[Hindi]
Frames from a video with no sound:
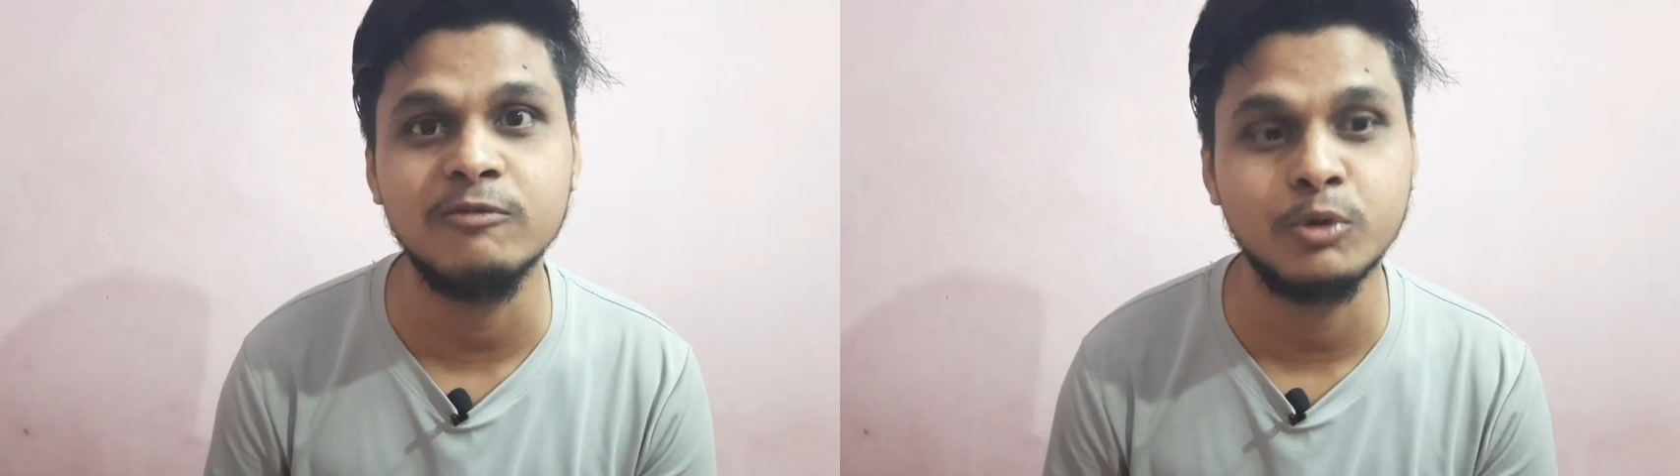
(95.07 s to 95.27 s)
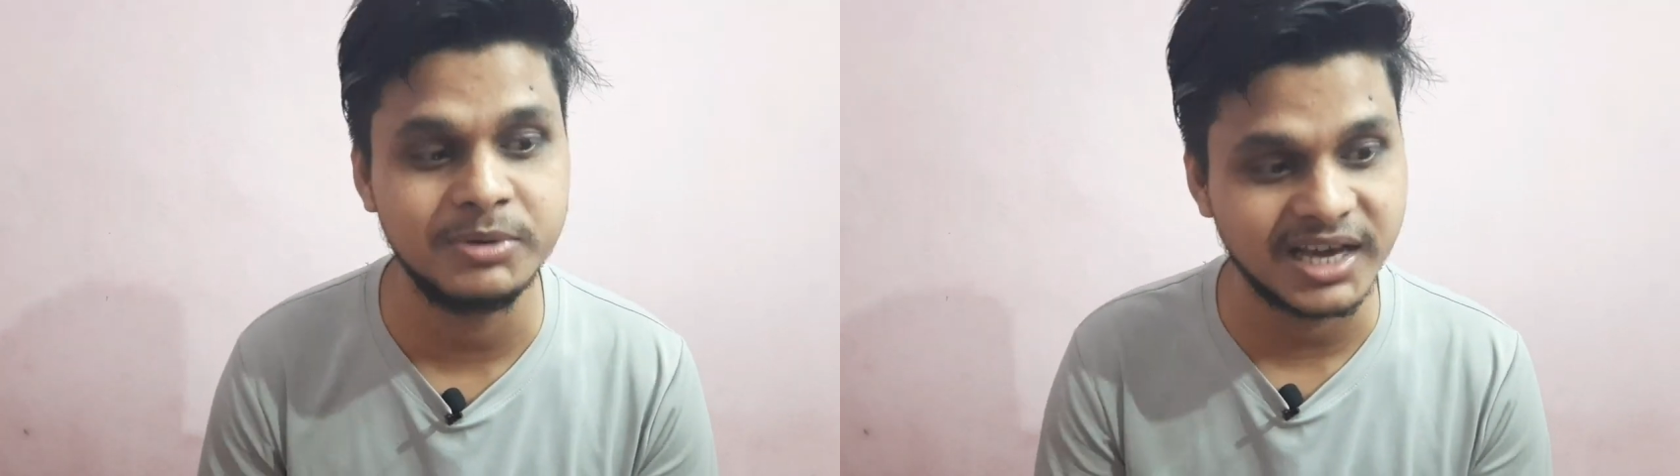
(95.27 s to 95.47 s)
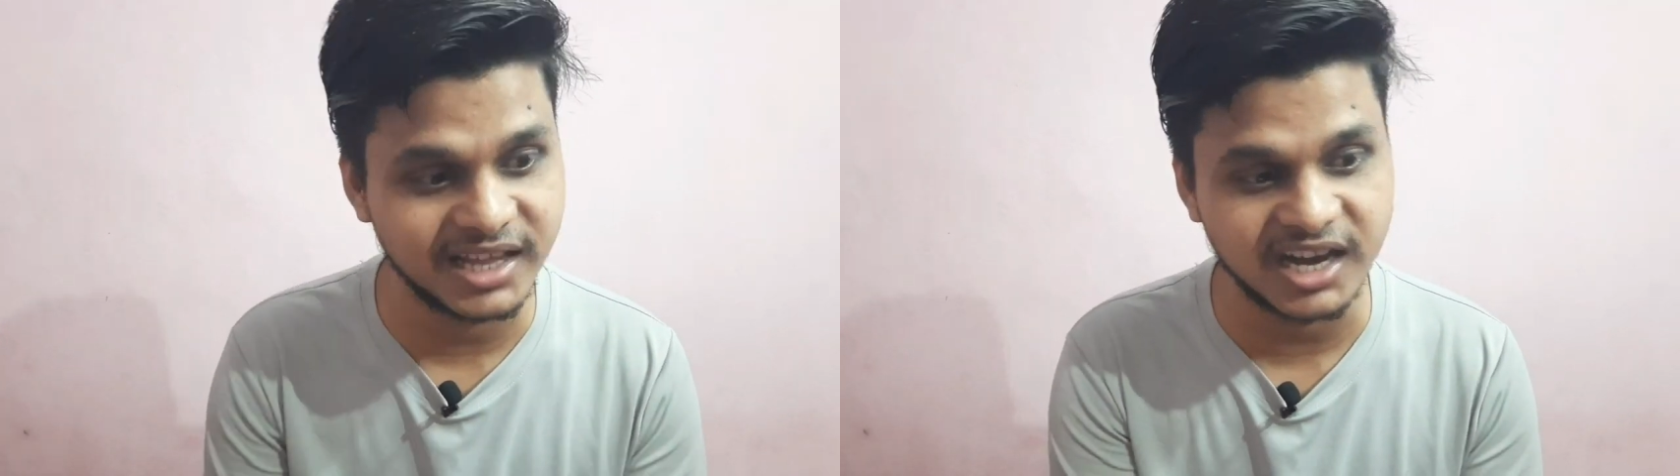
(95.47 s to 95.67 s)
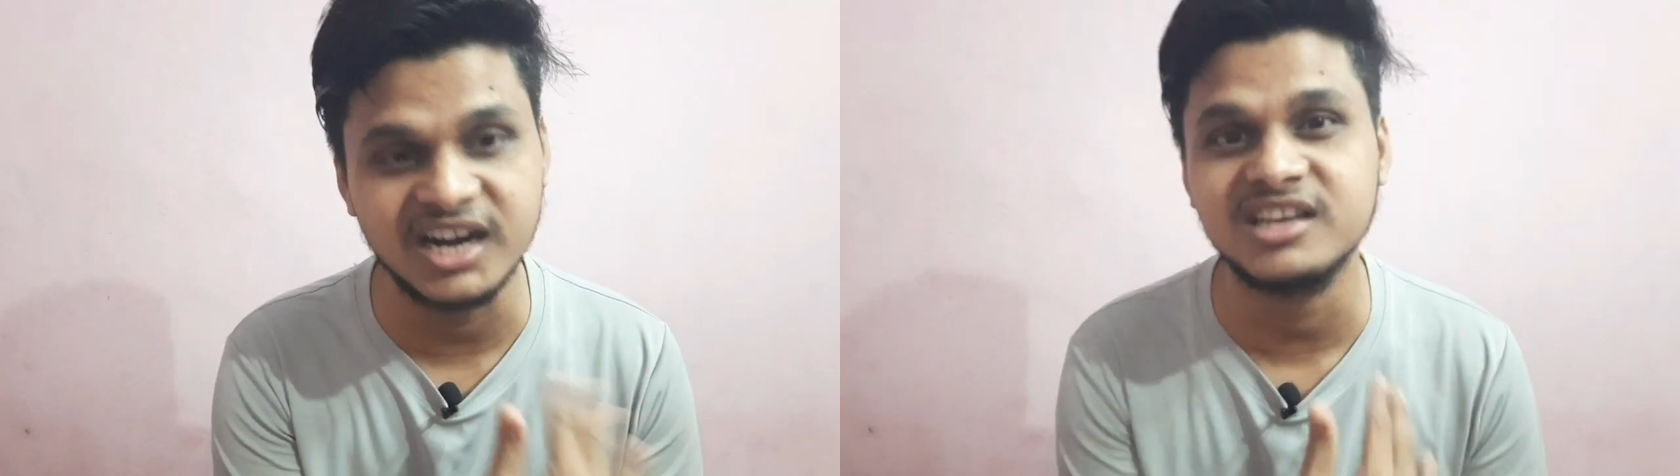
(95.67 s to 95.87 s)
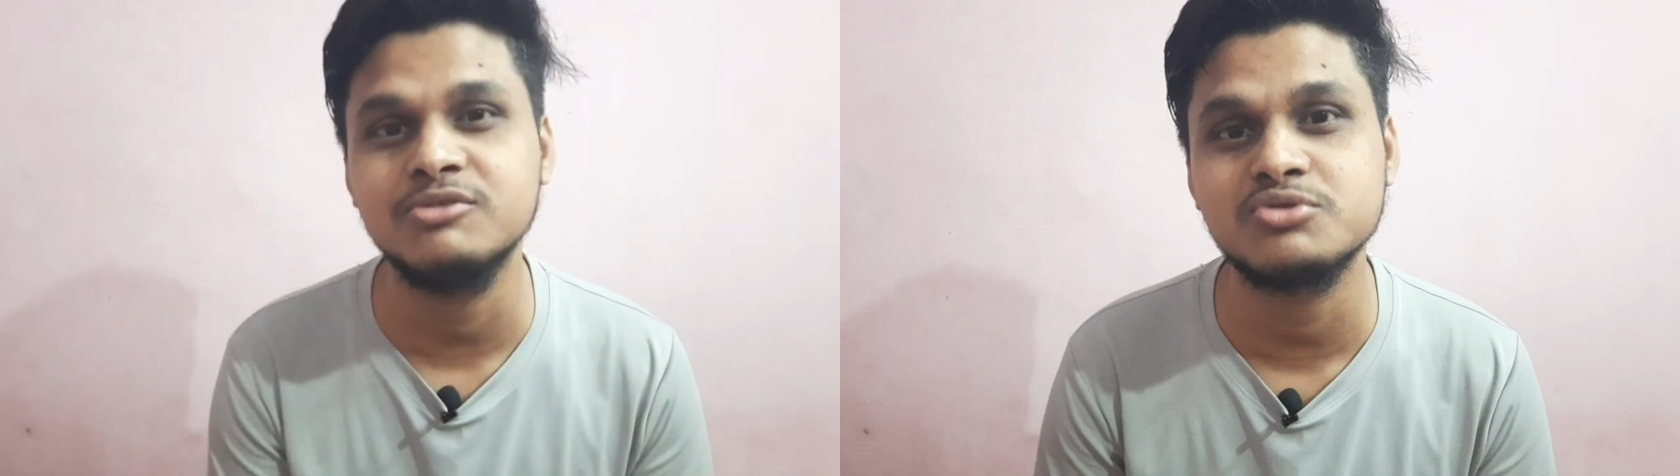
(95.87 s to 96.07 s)
मूवी आधा
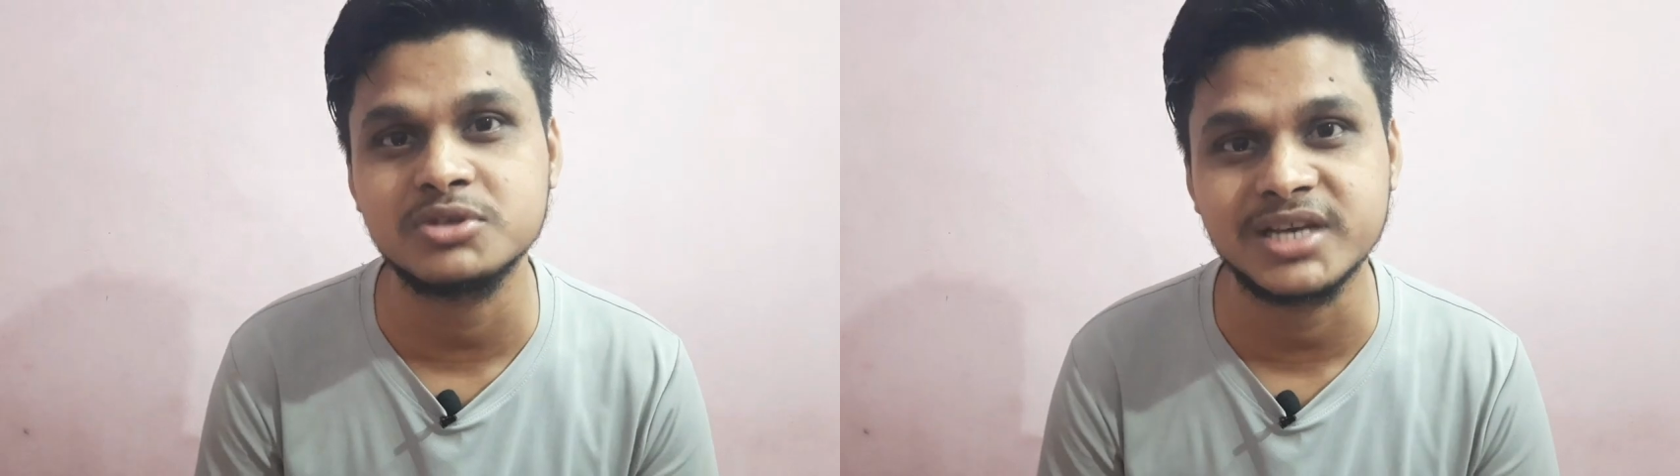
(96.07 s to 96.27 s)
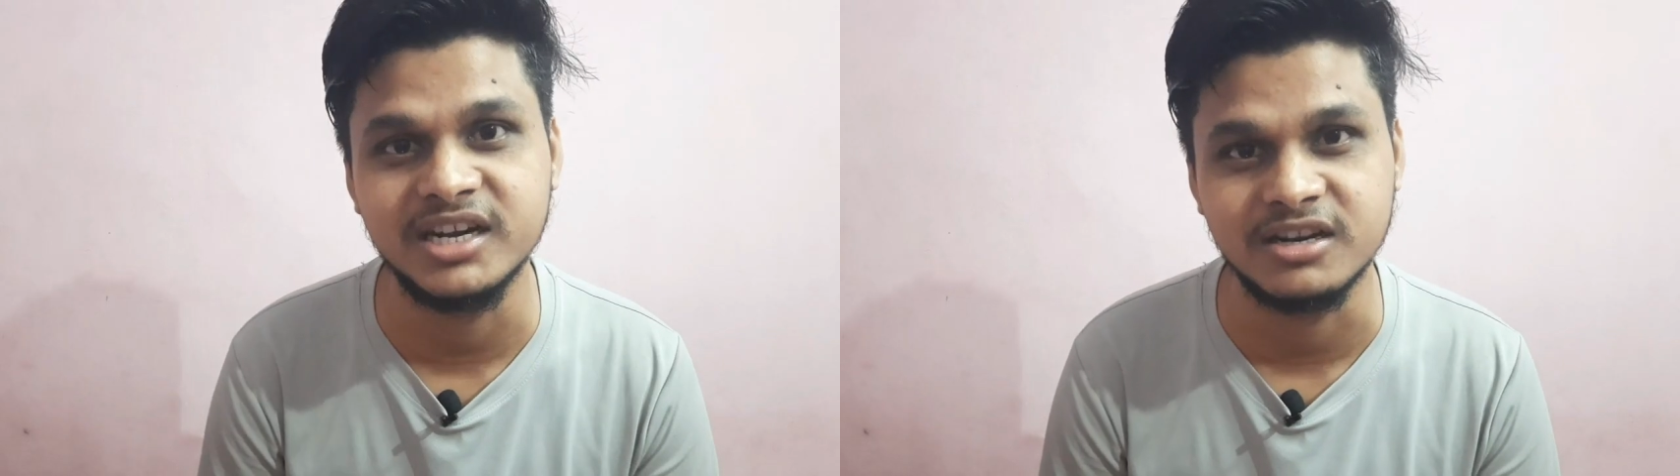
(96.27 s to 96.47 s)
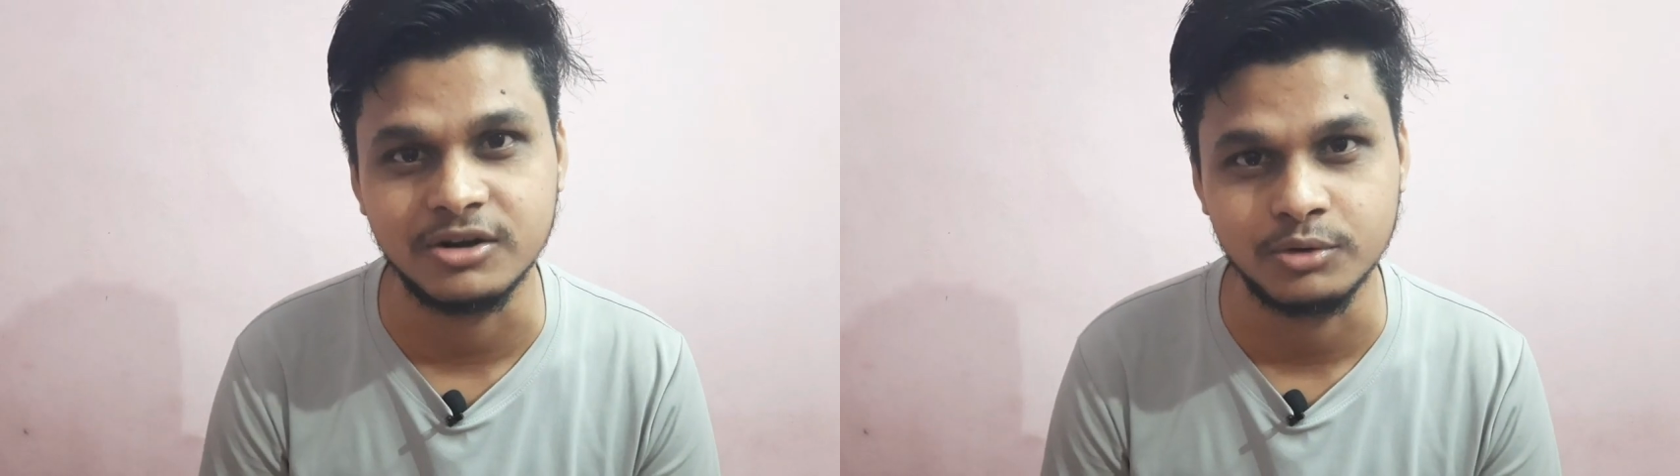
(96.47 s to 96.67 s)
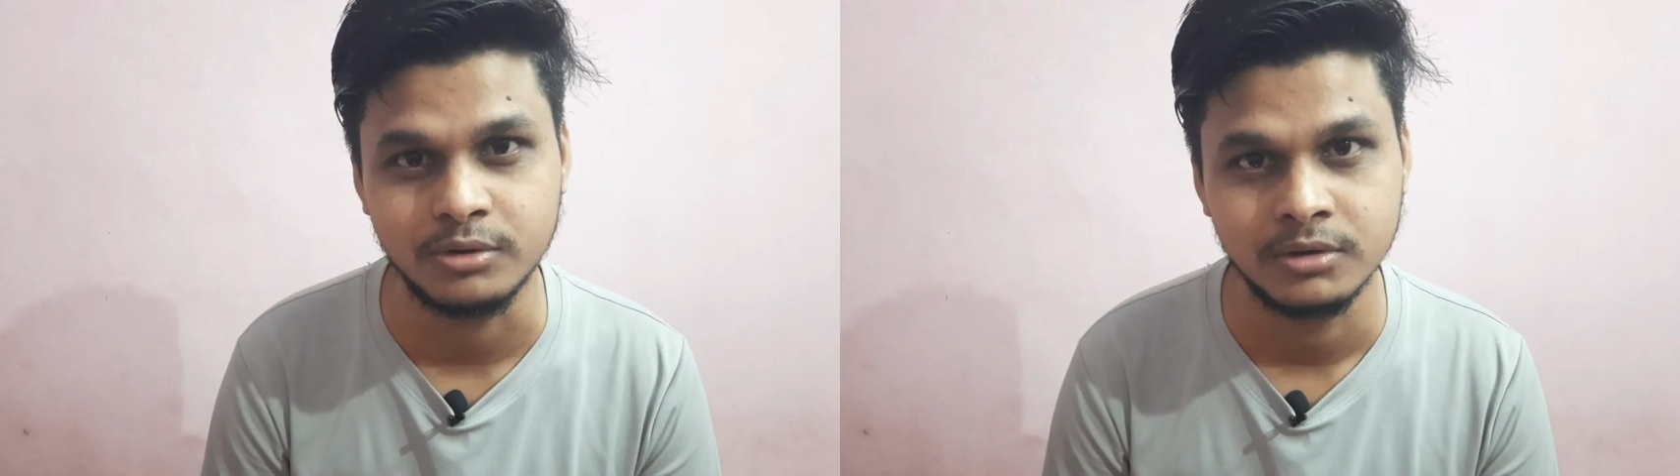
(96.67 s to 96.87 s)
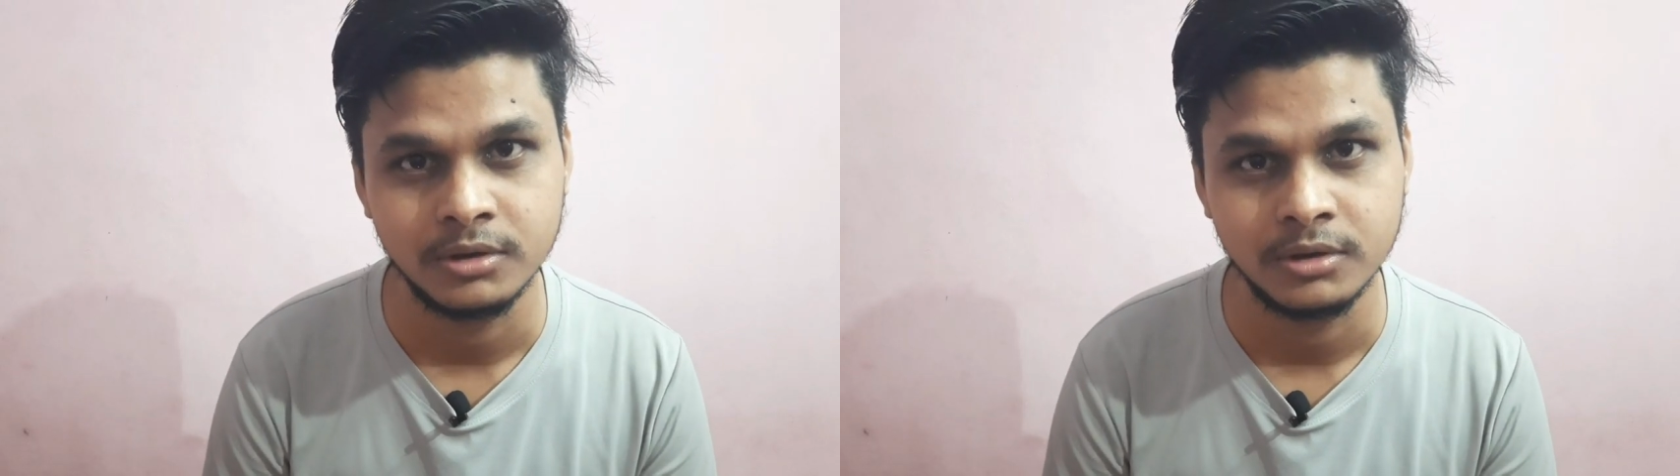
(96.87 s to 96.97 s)
काट के उसको साइड कर दो